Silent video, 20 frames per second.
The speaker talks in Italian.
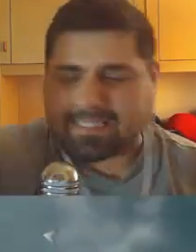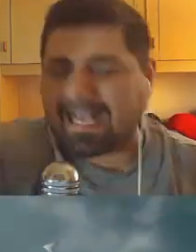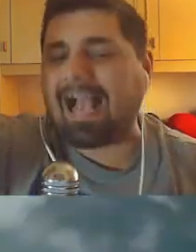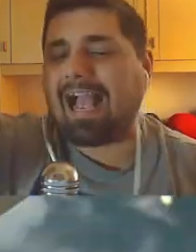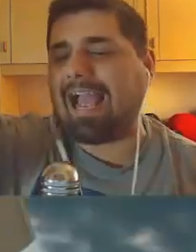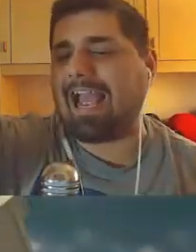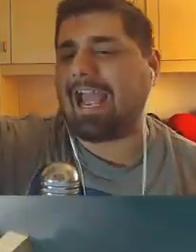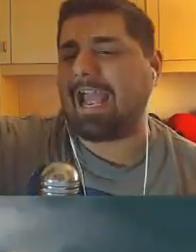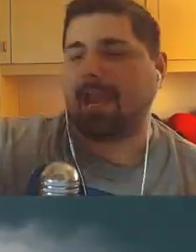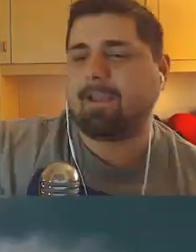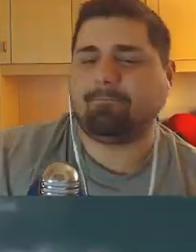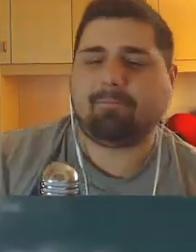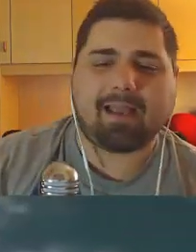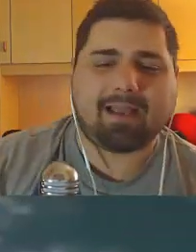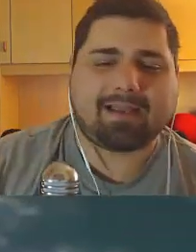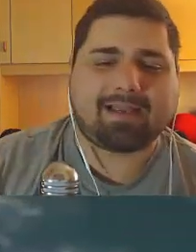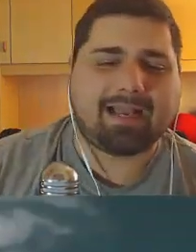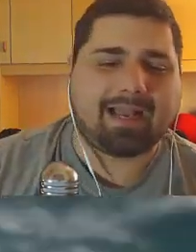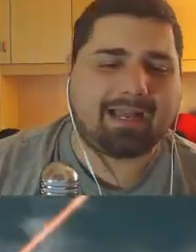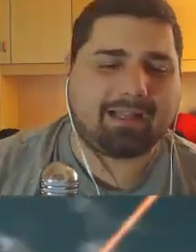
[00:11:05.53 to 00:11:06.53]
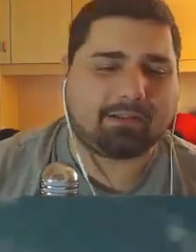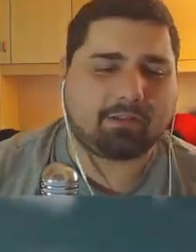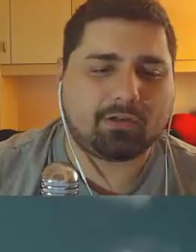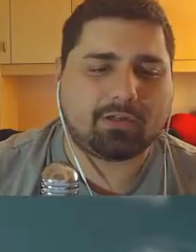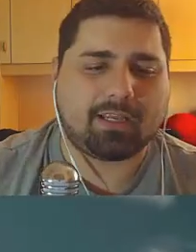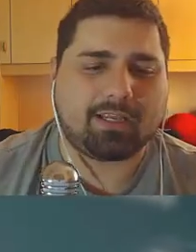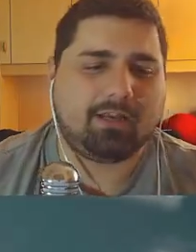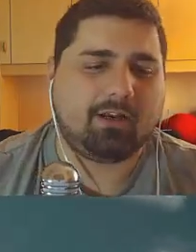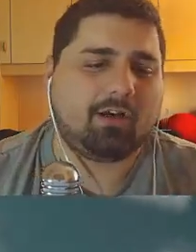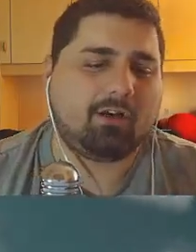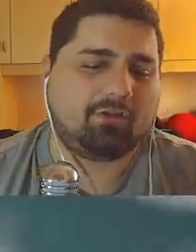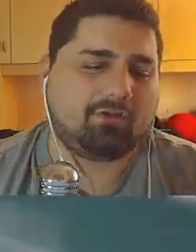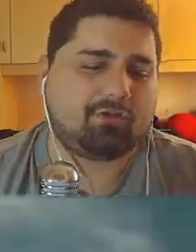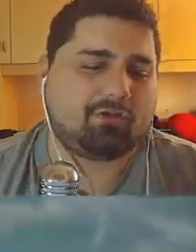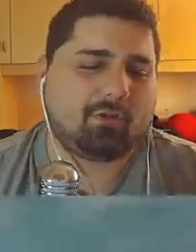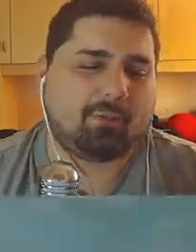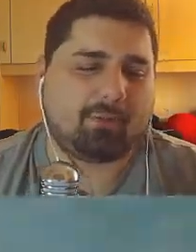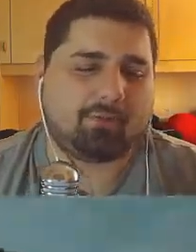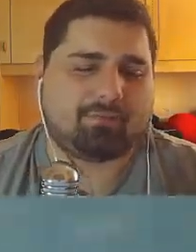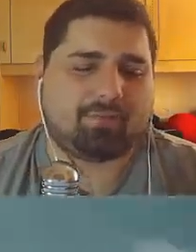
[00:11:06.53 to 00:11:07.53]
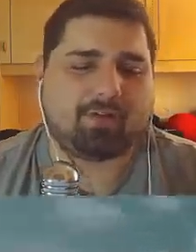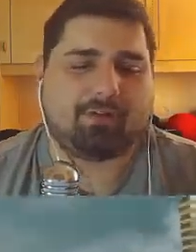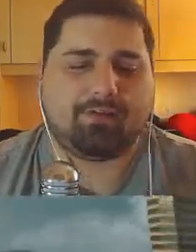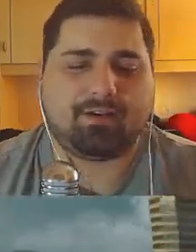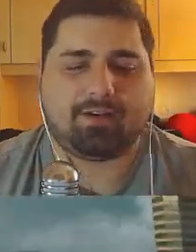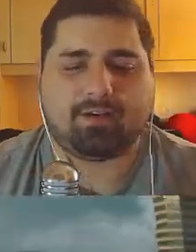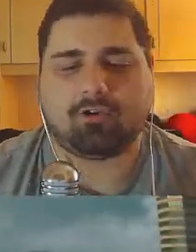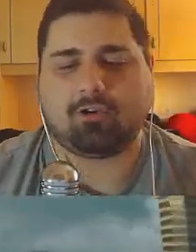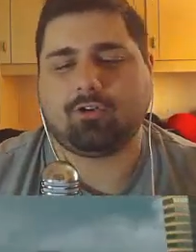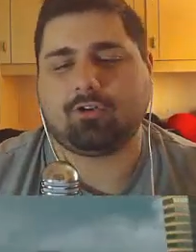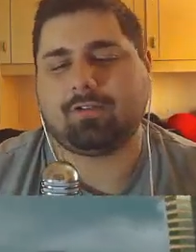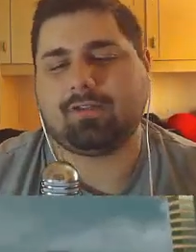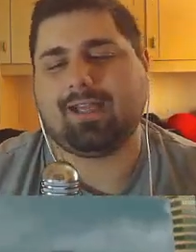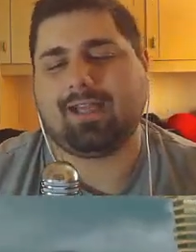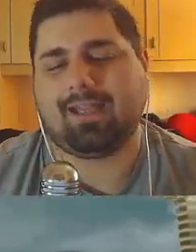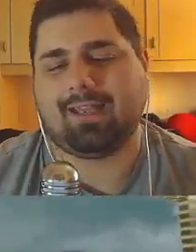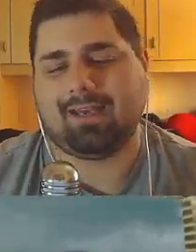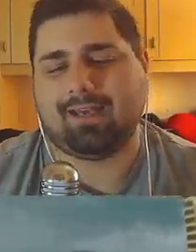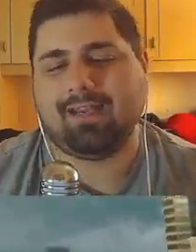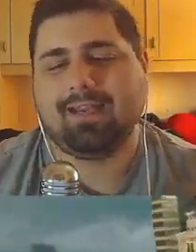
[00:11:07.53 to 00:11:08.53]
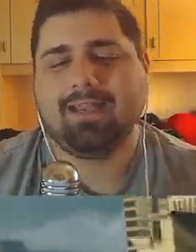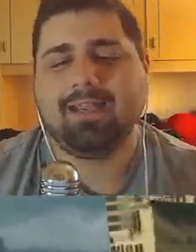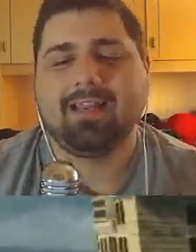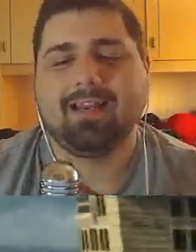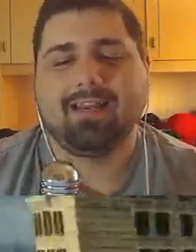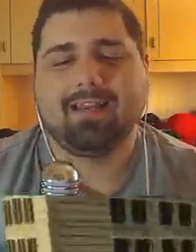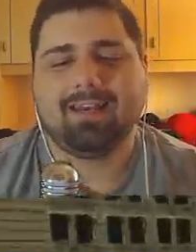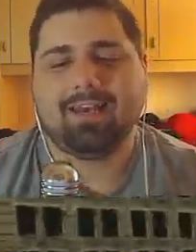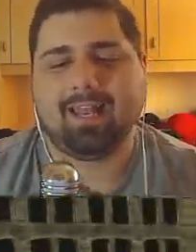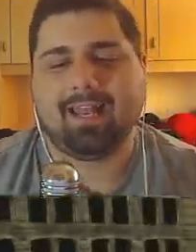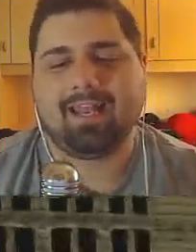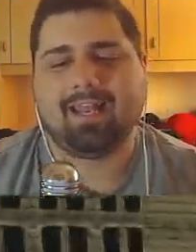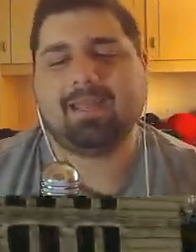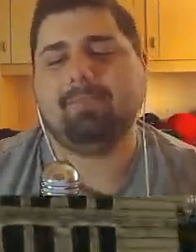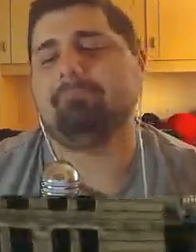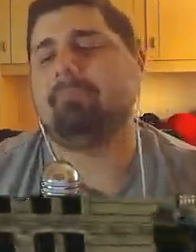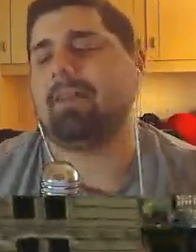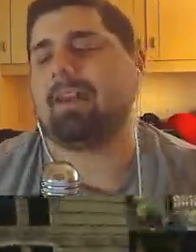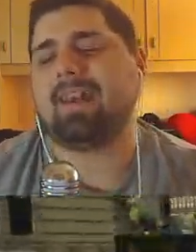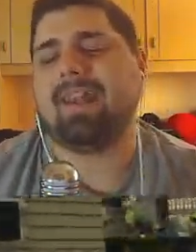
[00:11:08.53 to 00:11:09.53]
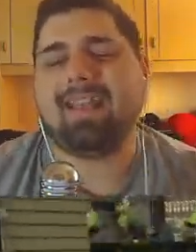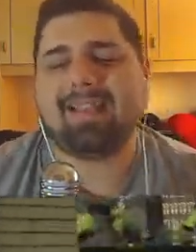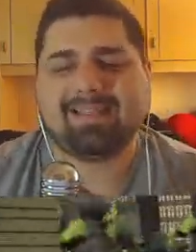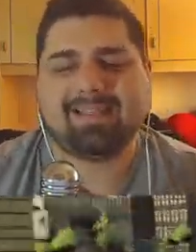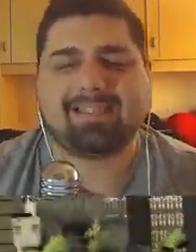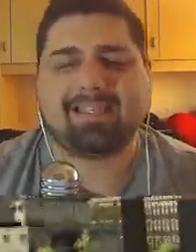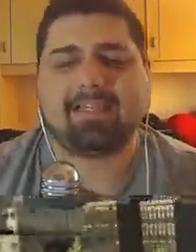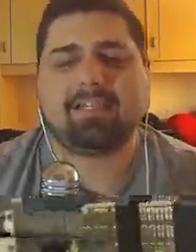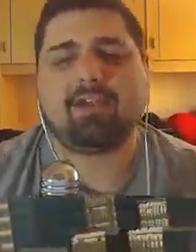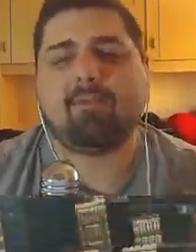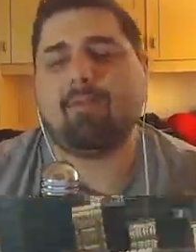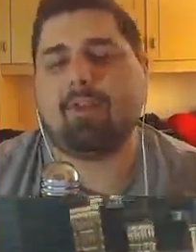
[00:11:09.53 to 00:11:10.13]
Sì! Beccato! Ok, no, giusto per farvi ricordare l'ebbrezza,